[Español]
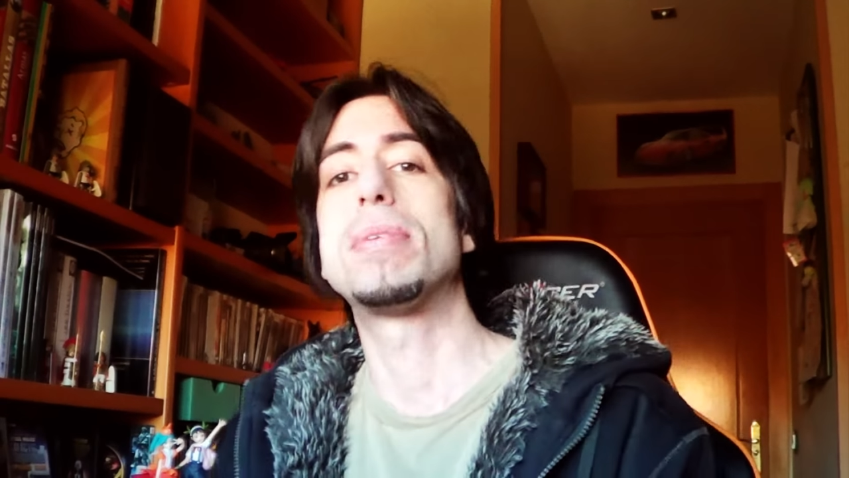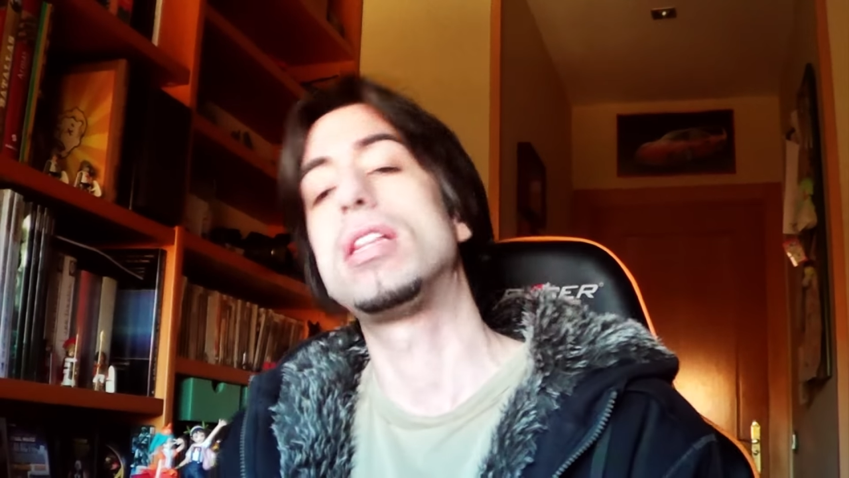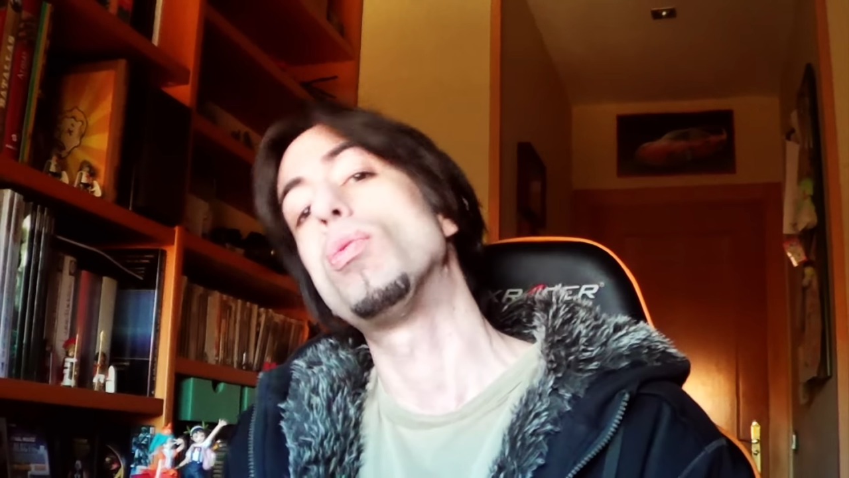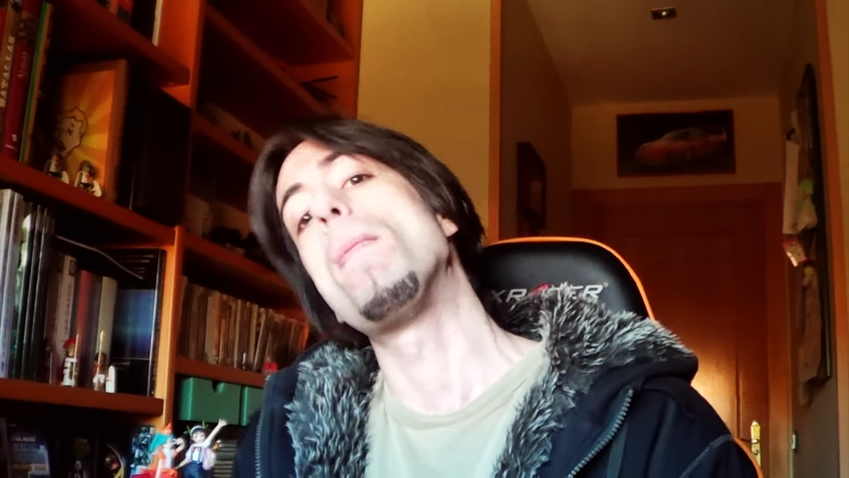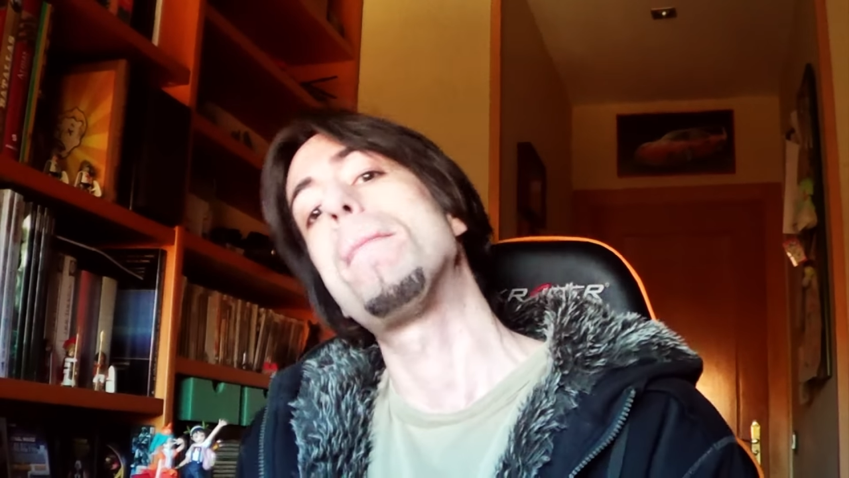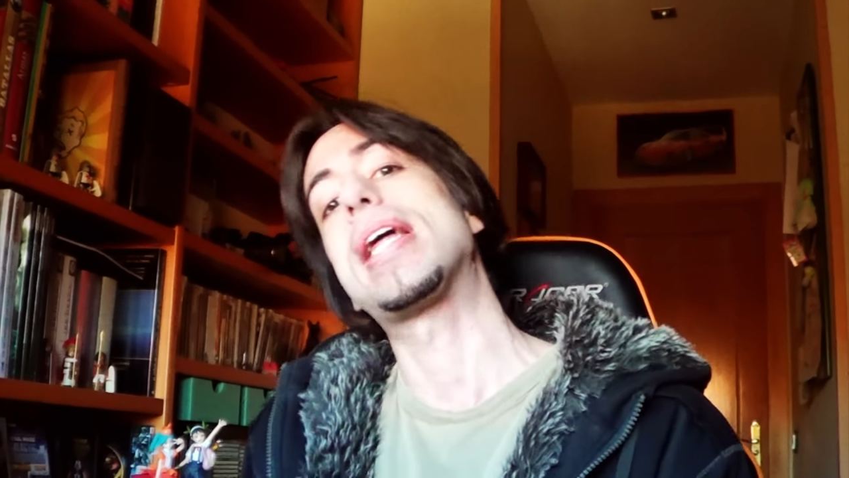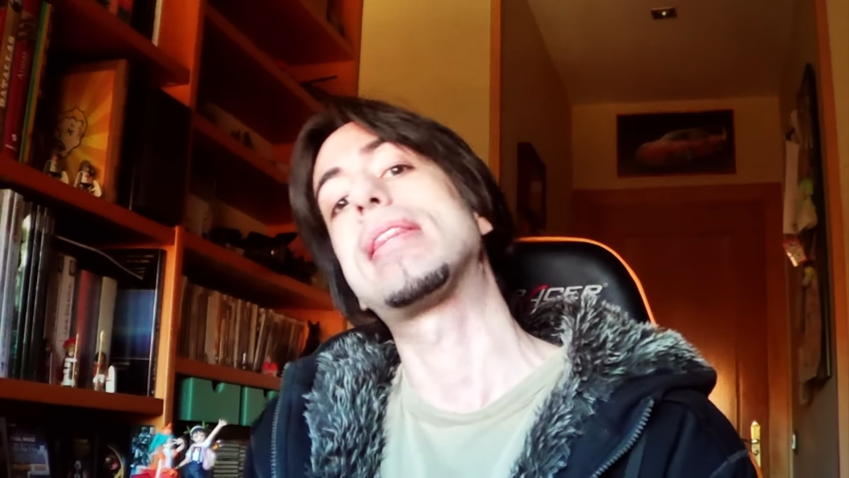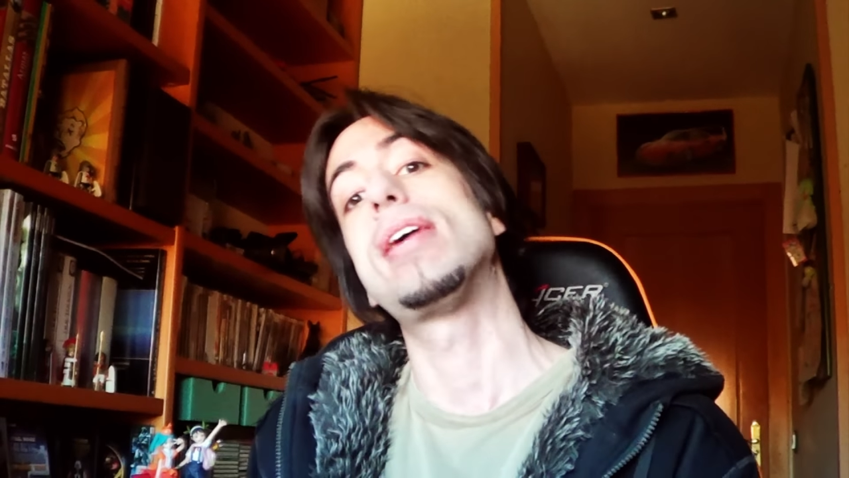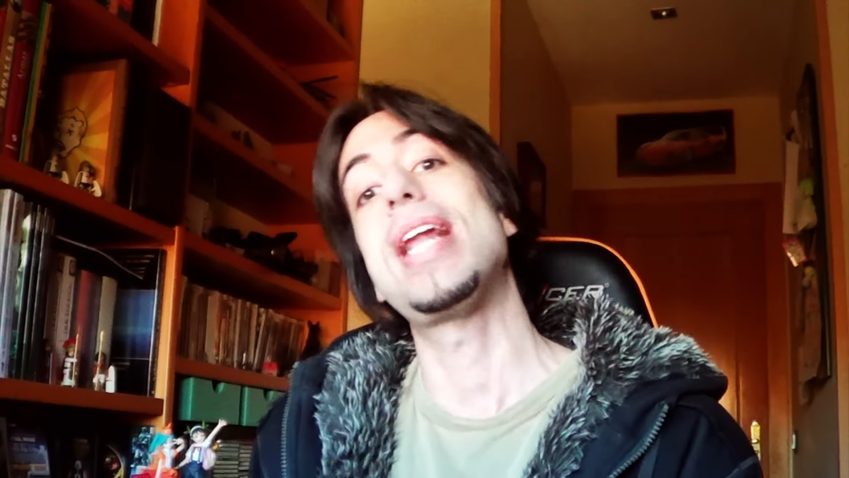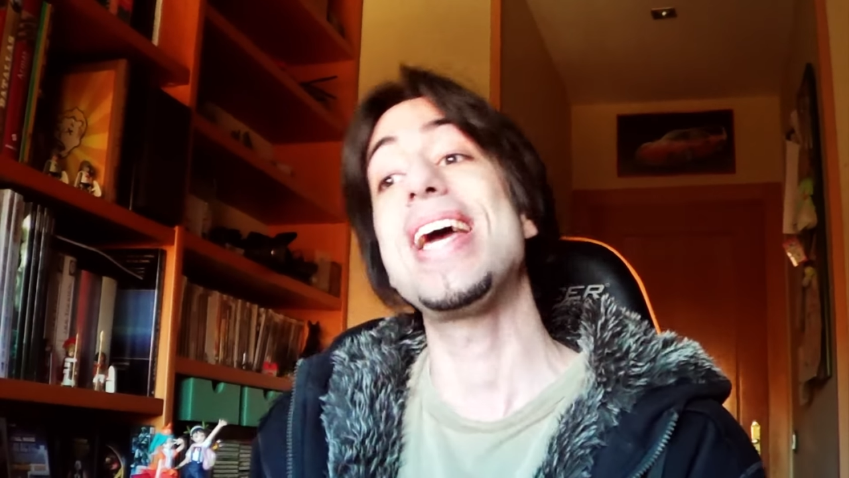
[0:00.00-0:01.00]
meted un buen
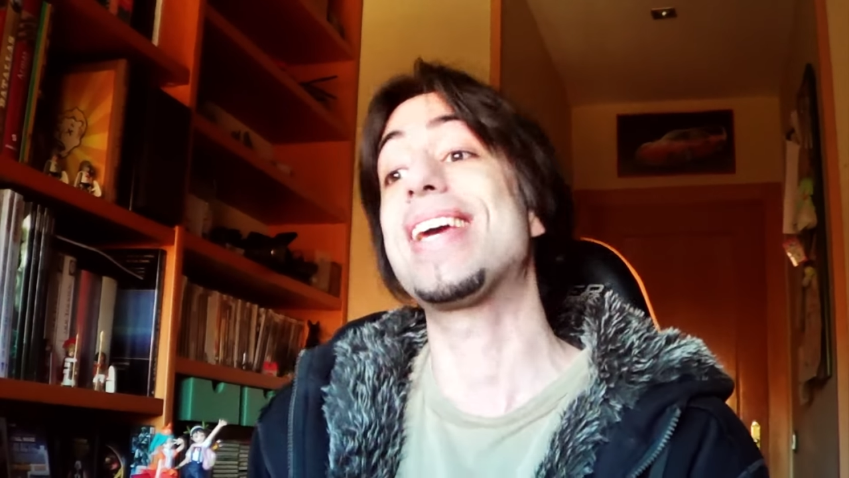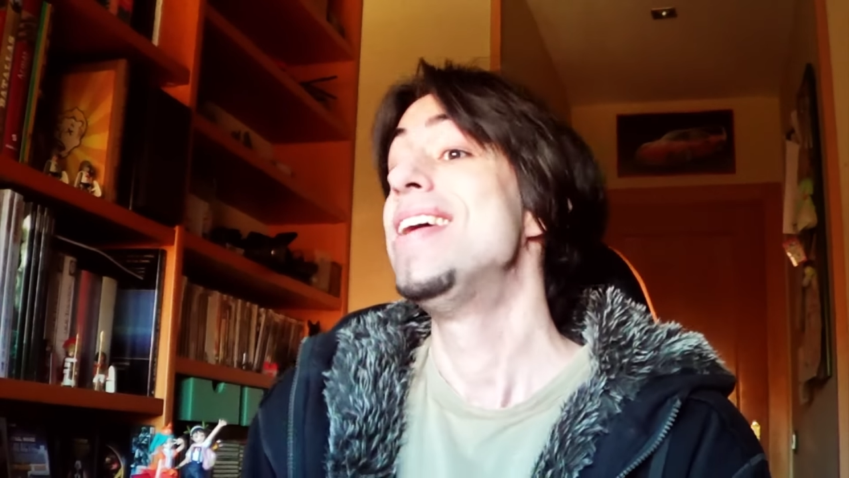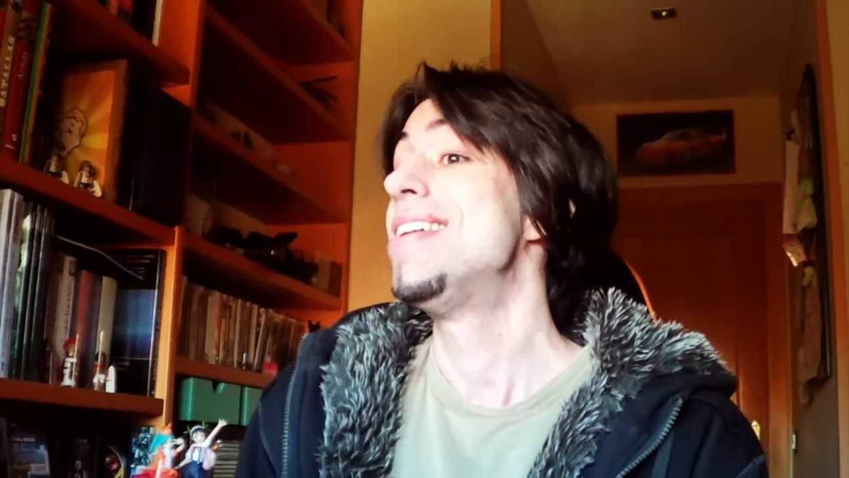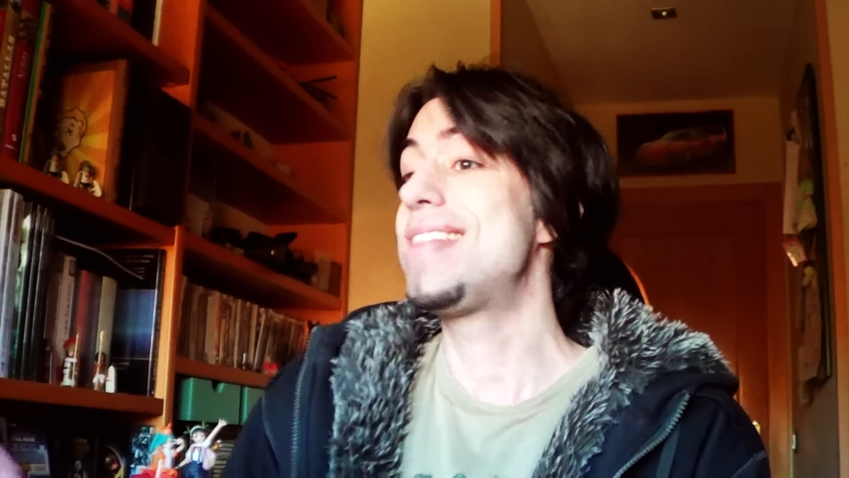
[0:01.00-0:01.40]
pedazo de like,